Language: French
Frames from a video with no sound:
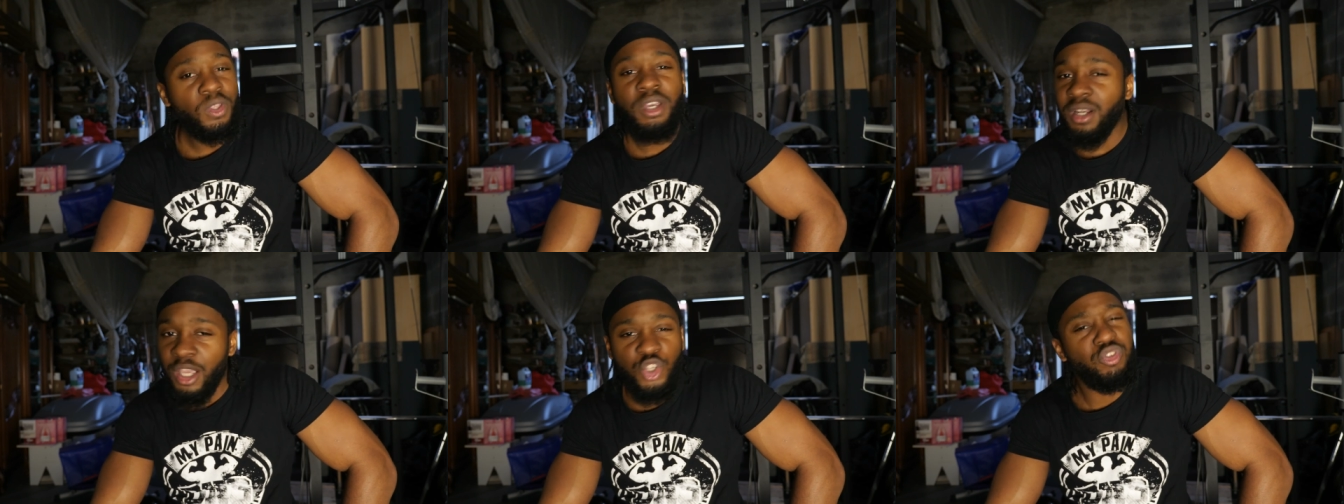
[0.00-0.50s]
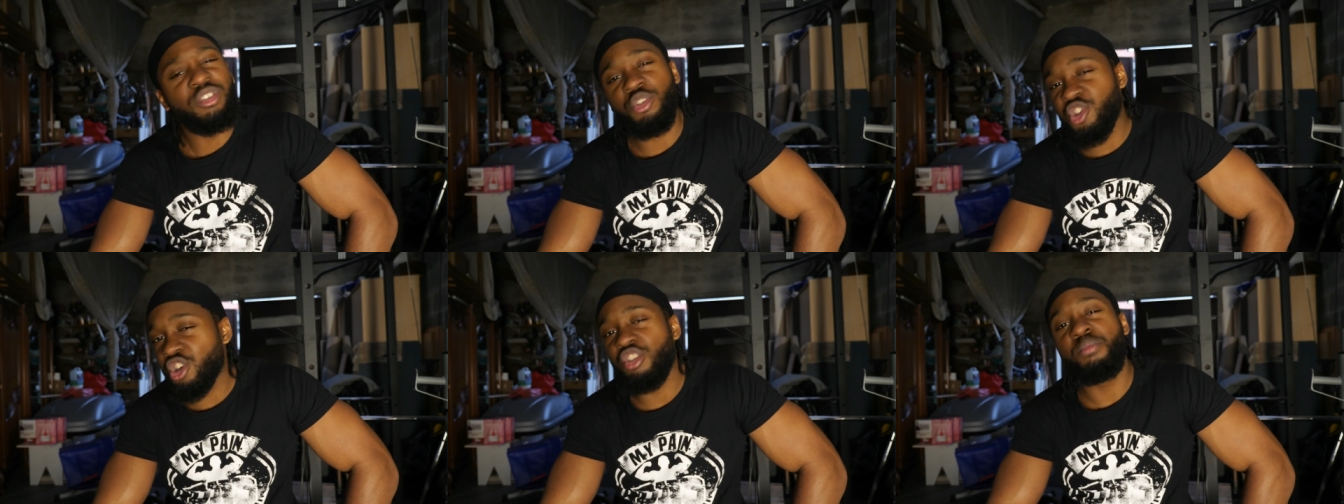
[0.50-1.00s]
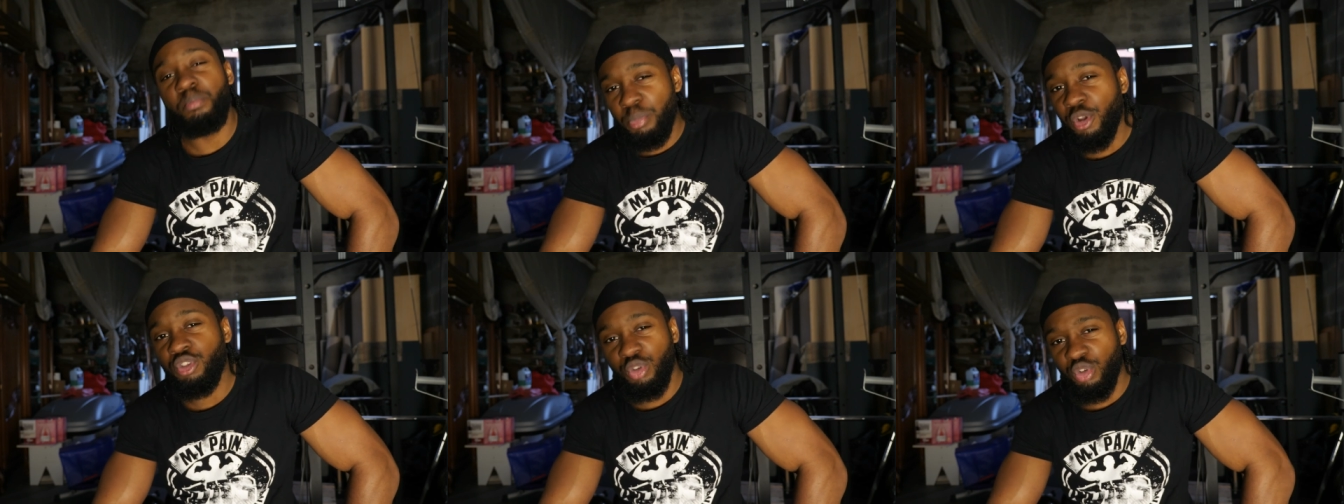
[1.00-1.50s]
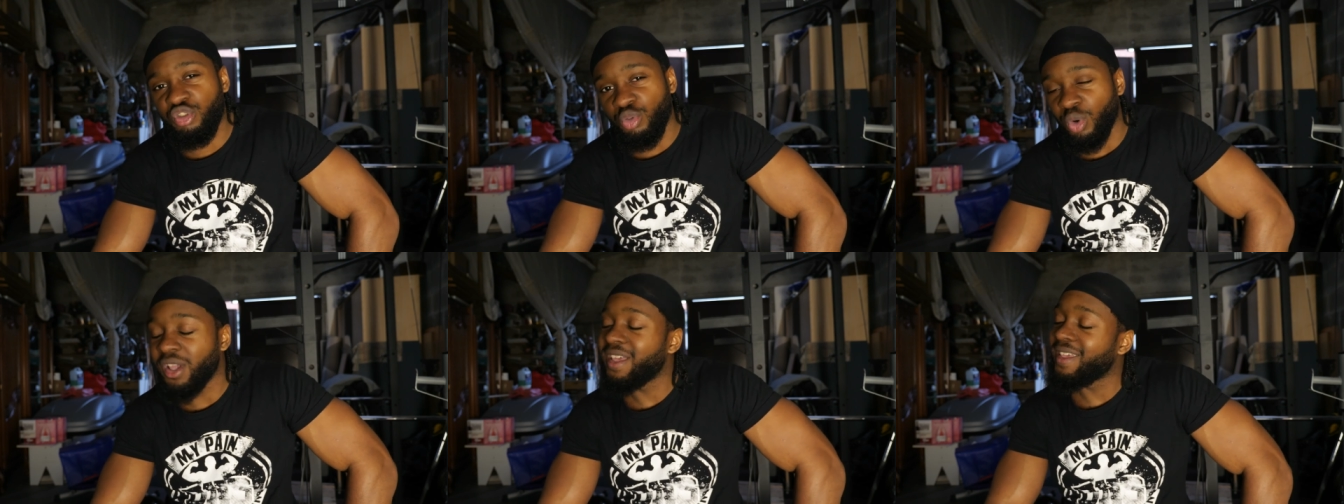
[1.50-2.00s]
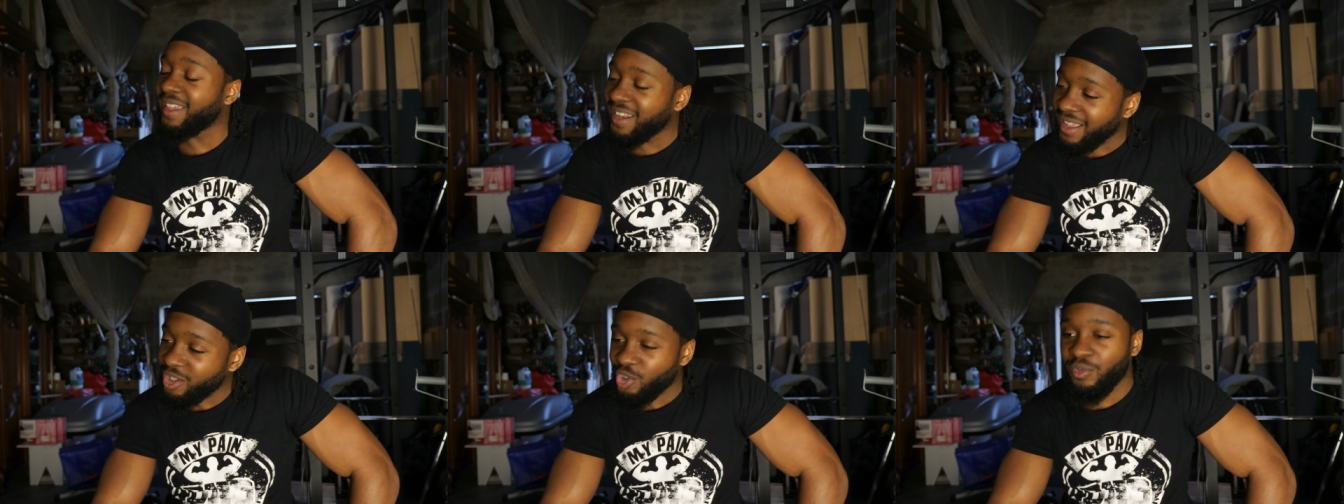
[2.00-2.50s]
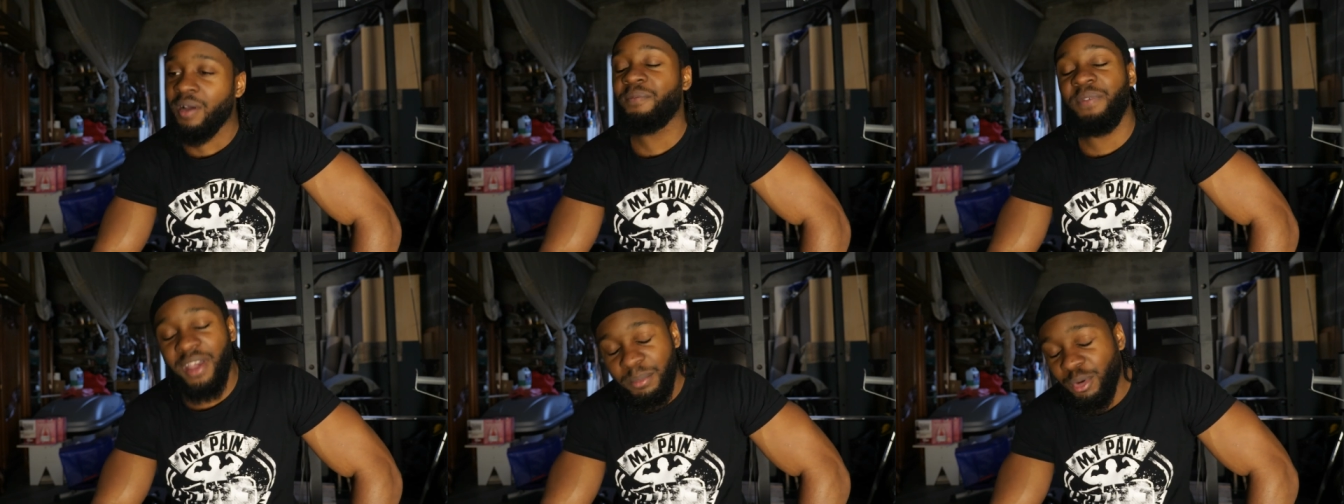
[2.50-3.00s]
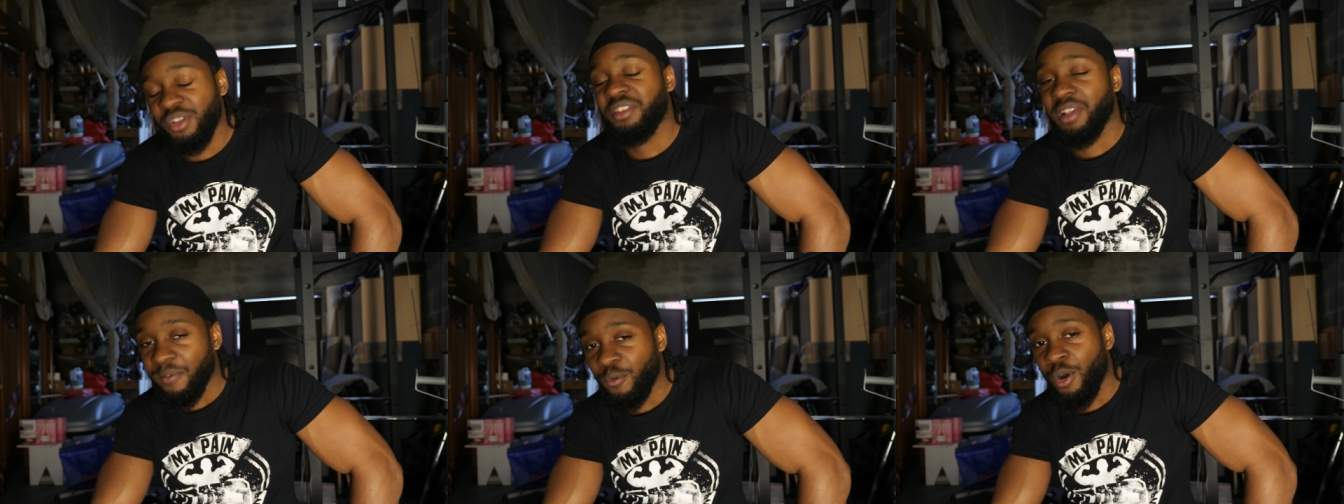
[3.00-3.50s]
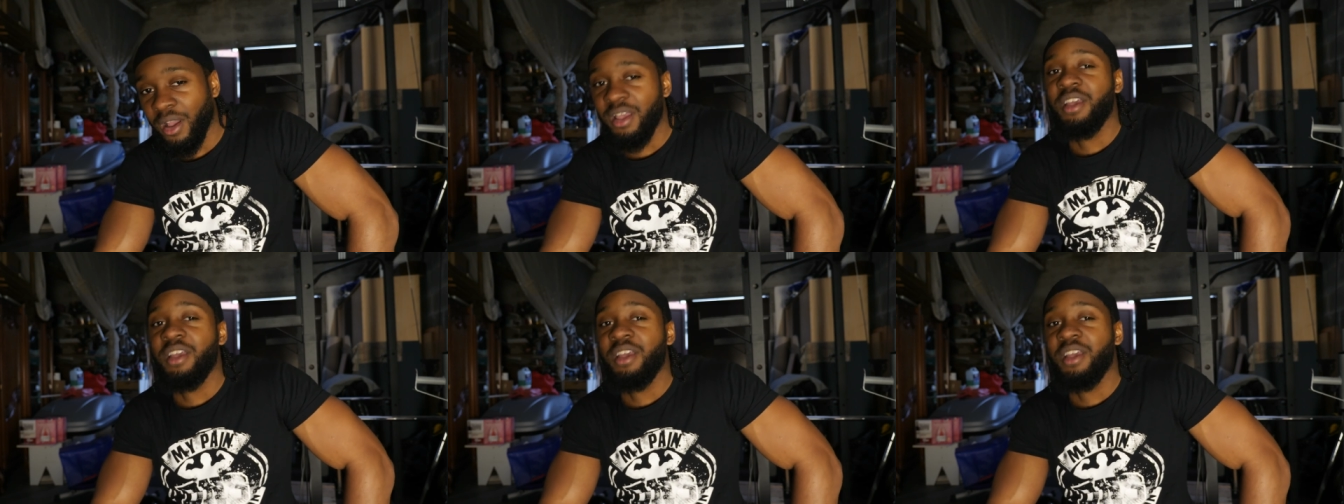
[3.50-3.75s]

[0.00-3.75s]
là tu vas sentir une bonne tension et là tu vas vraiment savoir